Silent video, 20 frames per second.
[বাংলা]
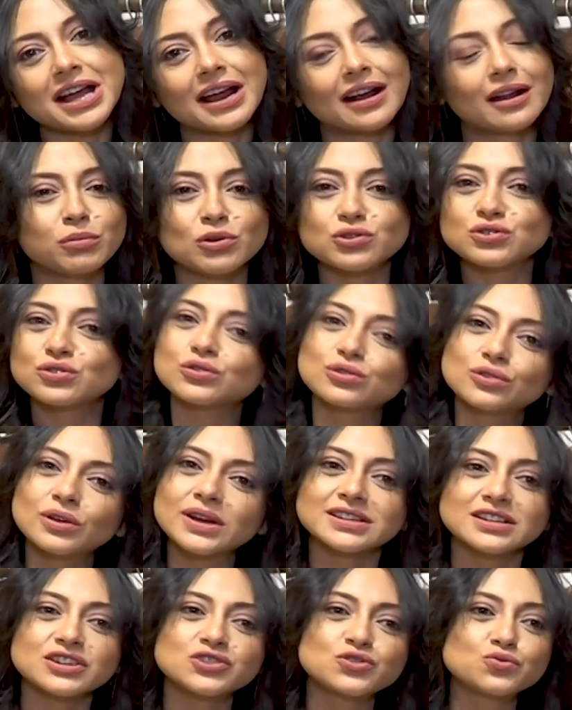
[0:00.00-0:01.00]
সারা বছর তো
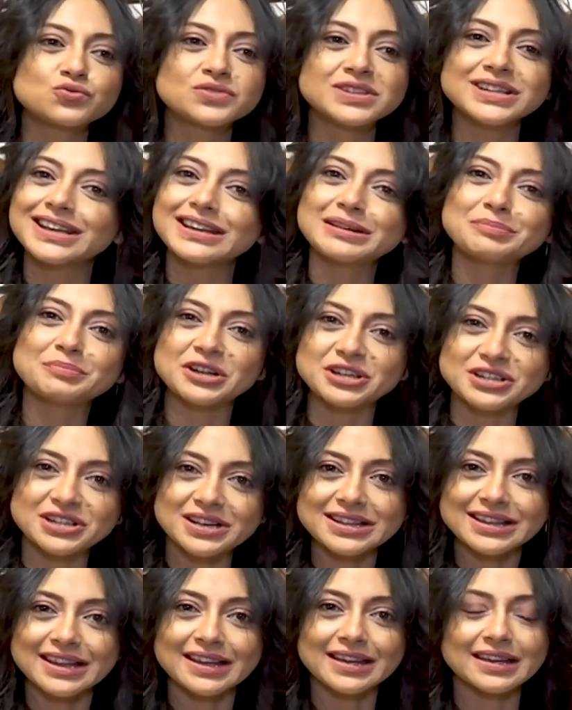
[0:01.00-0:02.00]
একটা শুটিংয়ের
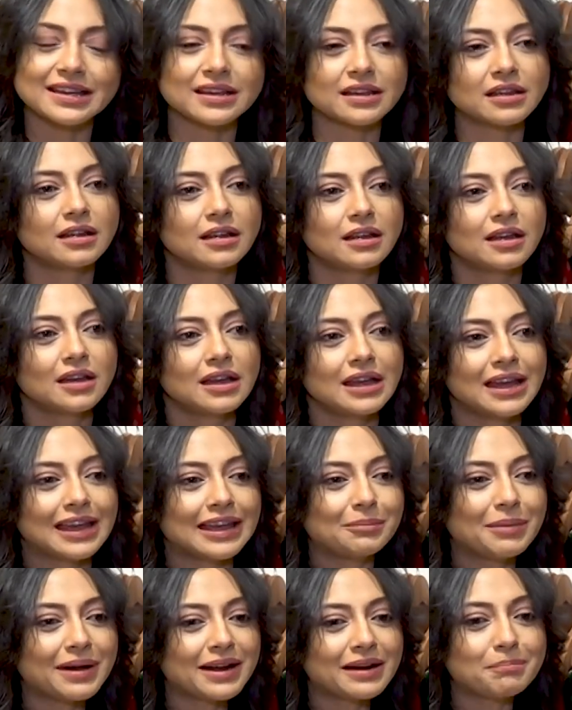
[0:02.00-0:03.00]
প্রেশার থাকে
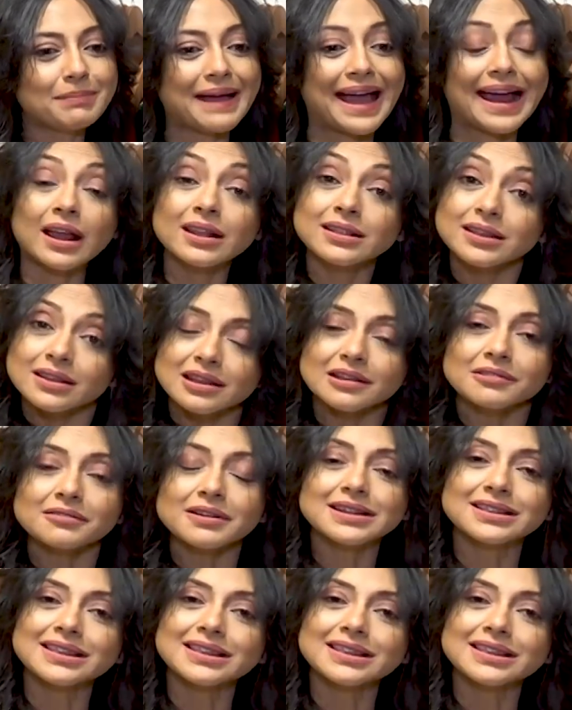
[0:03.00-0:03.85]
এইবার বেড়াতে দেওয়ার